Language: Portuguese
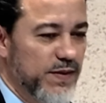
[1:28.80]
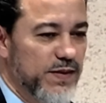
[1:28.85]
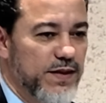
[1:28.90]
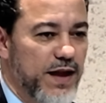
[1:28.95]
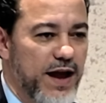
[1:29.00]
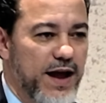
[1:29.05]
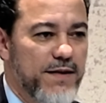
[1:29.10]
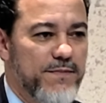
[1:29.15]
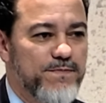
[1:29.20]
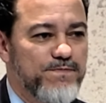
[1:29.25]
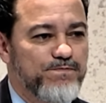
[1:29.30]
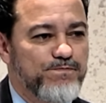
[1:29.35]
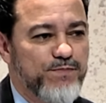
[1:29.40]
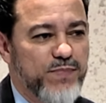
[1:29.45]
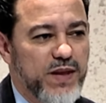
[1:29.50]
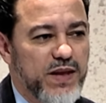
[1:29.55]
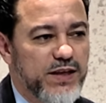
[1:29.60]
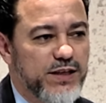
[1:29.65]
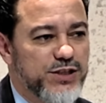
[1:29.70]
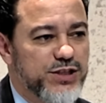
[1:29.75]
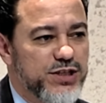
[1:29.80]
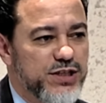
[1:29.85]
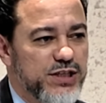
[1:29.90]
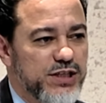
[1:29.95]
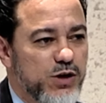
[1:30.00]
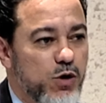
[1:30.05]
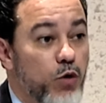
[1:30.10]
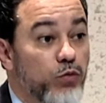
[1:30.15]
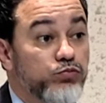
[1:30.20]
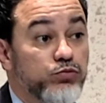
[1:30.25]
tá?
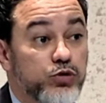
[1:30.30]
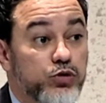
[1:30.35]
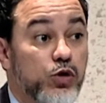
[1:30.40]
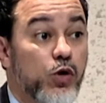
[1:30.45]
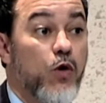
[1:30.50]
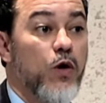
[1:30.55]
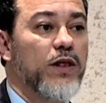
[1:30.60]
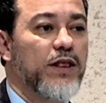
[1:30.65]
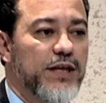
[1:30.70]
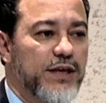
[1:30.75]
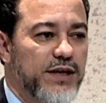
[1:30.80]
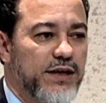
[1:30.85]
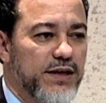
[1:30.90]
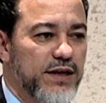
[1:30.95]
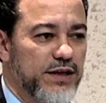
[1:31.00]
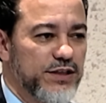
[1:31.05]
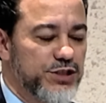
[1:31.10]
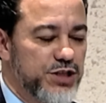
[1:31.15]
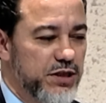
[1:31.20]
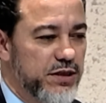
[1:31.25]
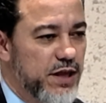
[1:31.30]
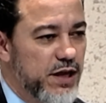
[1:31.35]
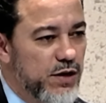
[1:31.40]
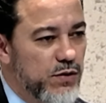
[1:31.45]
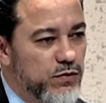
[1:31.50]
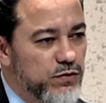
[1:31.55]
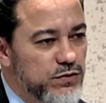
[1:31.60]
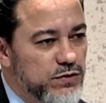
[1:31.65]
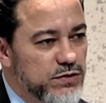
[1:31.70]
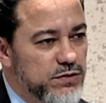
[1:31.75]
de controle de
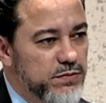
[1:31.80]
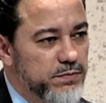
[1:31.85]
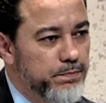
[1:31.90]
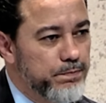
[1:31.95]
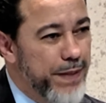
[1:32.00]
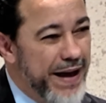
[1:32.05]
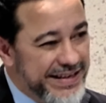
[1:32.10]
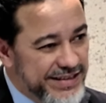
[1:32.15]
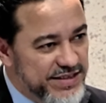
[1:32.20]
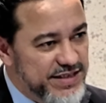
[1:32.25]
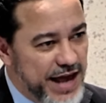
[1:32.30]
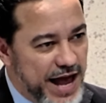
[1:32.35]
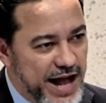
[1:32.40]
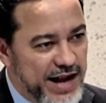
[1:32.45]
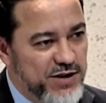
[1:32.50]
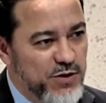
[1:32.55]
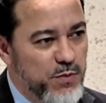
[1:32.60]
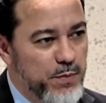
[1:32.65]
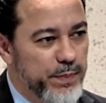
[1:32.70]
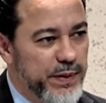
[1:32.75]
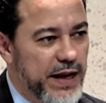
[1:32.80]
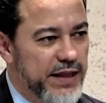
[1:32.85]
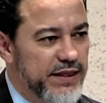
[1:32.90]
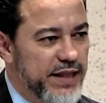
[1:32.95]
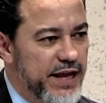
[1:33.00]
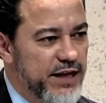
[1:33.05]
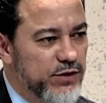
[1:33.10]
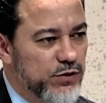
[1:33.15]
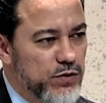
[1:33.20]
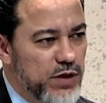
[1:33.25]
Deus, passaram para
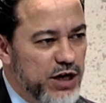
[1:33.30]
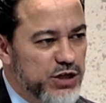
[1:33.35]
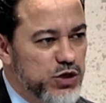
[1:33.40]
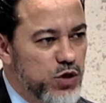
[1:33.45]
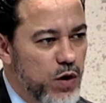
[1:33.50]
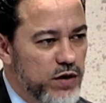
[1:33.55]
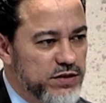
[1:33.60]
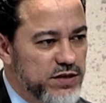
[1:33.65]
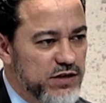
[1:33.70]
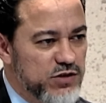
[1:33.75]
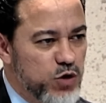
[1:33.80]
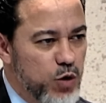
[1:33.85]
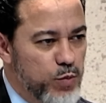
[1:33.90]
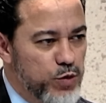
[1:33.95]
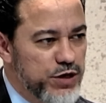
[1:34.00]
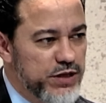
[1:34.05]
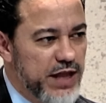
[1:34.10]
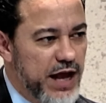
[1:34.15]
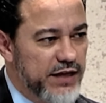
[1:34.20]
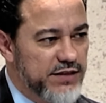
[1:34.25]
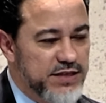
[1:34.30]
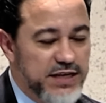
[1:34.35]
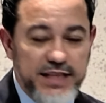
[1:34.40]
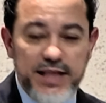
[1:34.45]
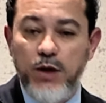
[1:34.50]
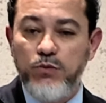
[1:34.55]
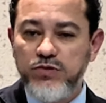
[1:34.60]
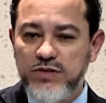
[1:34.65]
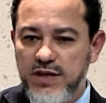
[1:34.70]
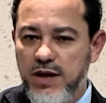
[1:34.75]
dentro das nossas comunidades e
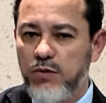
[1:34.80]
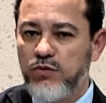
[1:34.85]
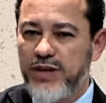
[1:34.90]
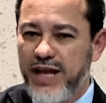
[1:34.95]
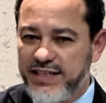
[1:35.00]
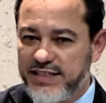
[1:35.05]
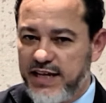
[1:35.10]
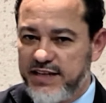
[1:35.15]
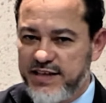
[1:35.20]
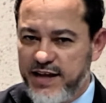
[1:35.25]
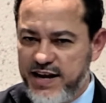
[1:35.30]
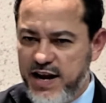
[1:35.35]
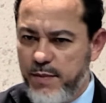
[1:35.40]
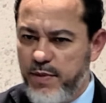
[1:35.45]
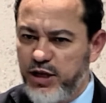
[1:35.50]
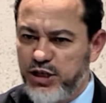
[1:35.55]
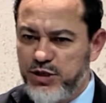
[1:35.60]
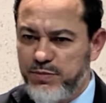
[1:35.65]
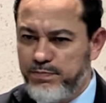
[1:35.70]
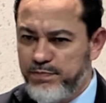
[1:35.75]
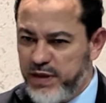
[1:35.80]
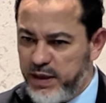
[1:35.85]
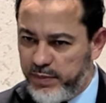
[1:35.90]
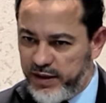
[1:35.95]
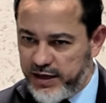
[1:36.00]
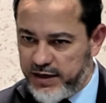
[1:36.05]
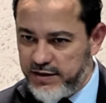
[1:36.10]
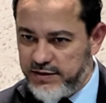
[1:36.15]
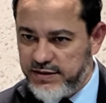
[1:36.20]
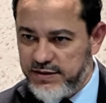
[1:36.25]
não são necessariamente
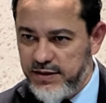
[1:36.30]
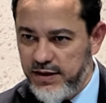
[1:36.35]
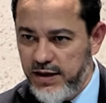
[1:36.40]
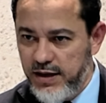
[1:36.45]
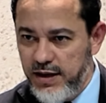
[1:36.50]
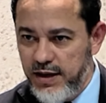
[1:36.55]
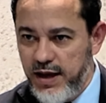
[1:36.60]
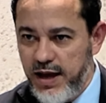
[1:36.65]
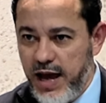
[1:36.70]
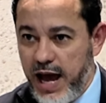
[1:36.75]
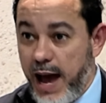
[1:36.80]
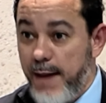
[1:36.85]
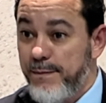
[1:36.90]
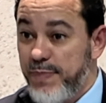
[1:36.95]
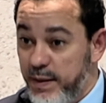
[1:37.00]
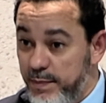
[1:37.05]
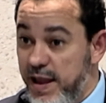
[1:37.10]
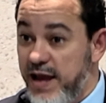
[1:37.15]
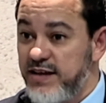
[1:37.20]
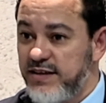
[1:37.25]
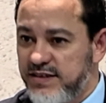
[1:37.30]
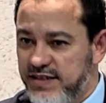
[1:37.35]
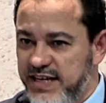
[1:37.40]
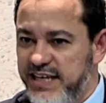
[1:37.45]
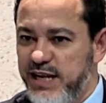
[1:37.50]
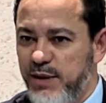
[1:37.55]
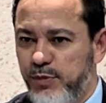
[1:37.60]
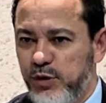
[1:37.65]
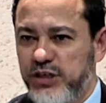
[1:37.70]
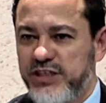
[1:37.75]
bíblicas. A Bíblia
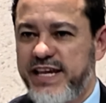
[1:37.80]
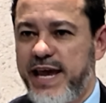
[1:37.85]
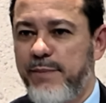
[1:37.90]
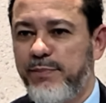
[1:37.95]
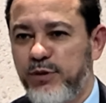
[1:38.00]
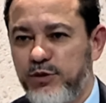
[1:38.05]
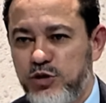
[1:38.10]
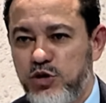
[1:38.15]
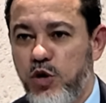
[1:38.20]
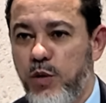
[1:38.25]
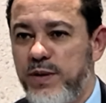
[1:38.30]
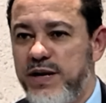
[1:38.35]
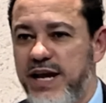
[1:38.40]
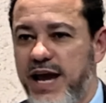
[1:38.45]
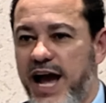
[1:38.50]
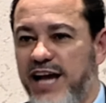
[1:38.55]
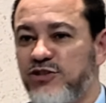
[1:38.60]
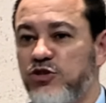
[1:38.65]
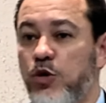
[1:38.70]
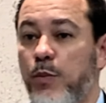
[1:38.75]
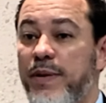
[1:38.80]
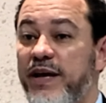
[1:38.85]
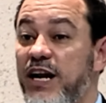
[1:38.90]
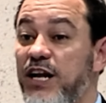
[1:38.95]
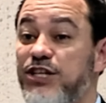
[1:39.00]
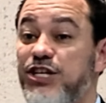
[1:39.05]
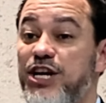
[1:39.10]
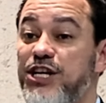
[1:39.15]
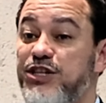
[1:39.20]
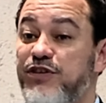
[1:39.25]
ensina, por exemplo, sobre a
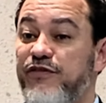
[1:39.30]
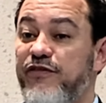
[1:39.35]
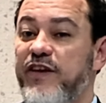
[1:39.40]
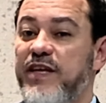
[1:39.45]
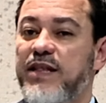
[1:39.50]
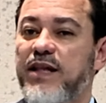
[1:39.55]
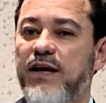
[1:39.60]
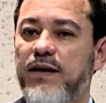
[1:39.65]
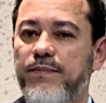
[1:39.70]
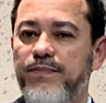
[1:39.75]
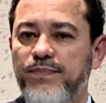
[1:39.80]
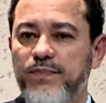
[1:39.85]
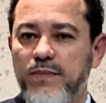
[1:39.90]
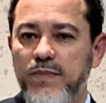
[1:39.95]
soberania divina